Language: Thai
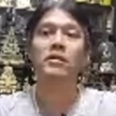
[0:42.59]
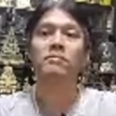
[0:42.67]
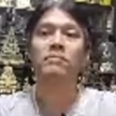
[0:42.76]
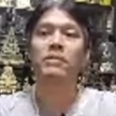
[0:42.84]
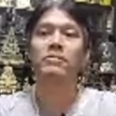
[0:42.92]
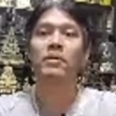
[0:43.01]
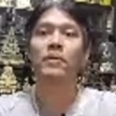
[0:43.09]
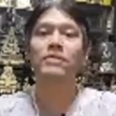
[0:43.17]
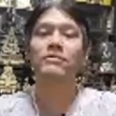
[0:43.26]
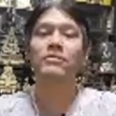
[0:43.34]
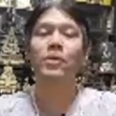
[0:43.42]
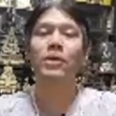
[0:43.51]
เป็นจังหวะ
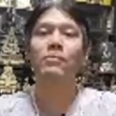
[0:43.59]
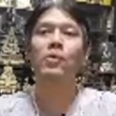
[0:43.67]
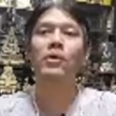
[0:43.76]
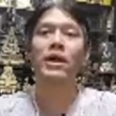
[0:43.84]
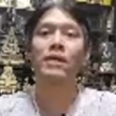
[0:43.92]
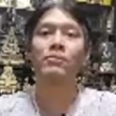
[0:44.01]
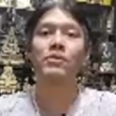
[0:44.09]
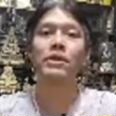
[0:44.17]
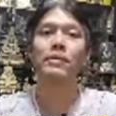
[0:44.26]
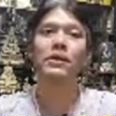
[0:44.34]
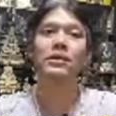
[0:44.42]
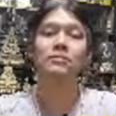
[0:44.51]
สวยบุญนะครับ ถึงได้
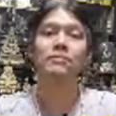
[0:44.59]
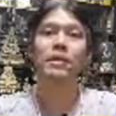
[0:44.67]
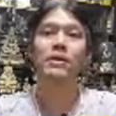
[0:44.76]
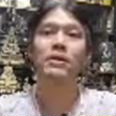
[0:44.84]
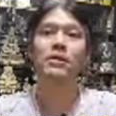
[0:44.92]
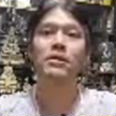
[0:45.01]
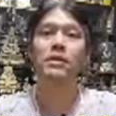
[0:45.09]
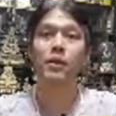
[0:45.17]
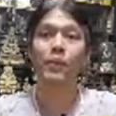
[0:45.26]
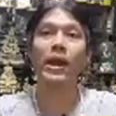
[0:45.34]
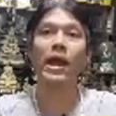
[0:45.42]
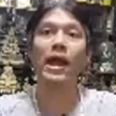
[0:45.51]
ไปเกิดเป็นเทว
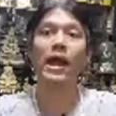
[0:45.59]
ดา